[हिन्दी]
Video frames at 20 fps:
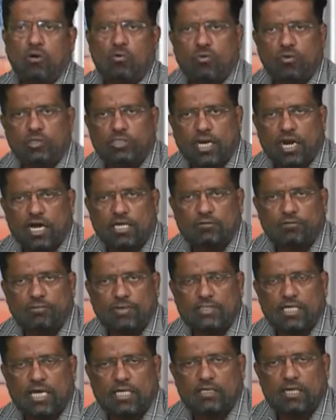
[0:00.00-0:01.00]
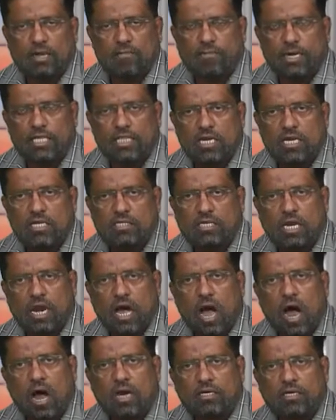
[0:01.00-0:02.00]
गुजरात फसाद के मद्देनजर
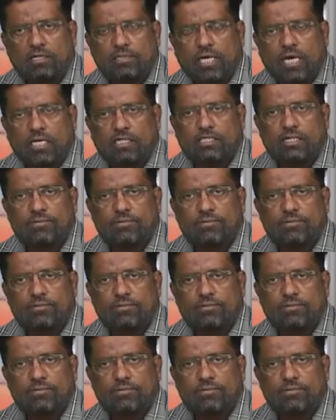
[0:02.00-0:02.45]
8000